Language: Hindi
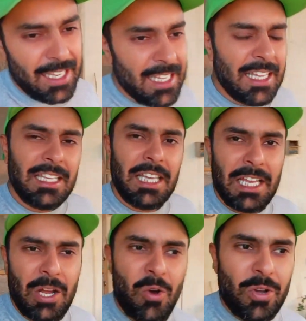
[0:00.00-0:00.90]
है
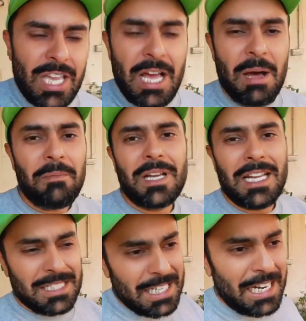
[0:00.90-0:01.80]
ये ना हो कि हम
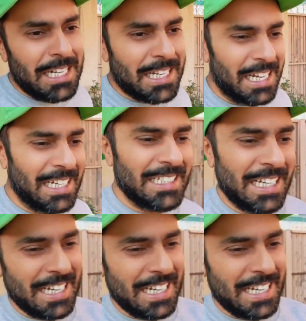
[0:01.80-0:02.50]
घर से ना निकाले